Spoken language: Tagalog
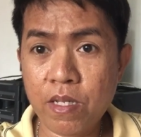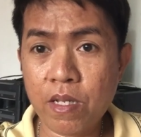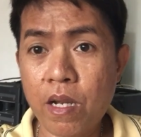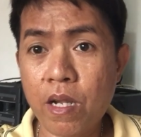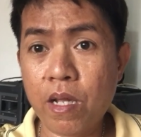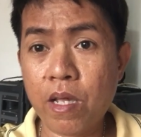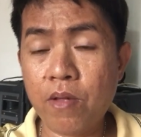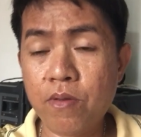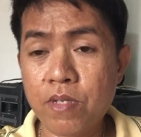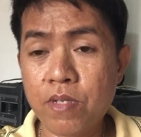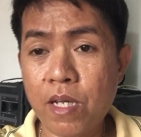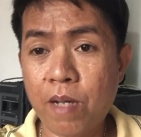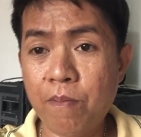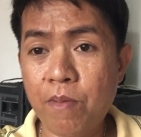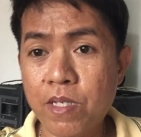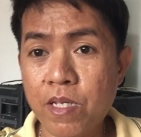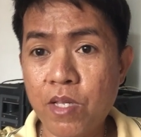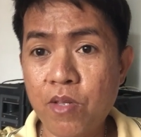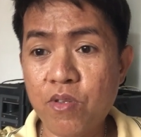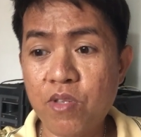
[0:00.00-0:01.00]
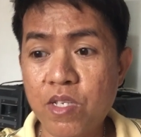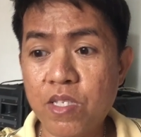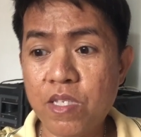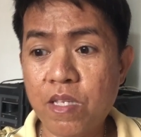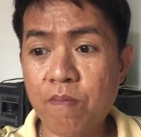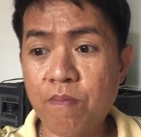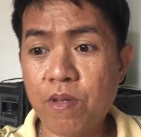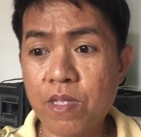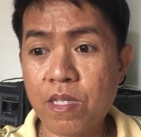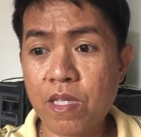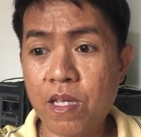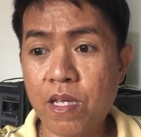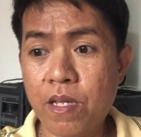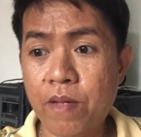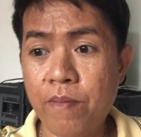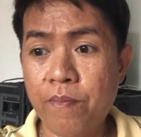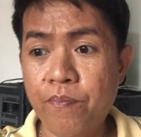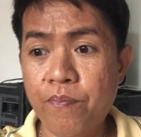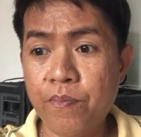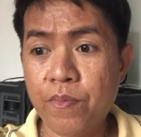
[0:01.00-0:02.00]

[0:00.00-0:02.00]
talaga yung sabi sa New Testament na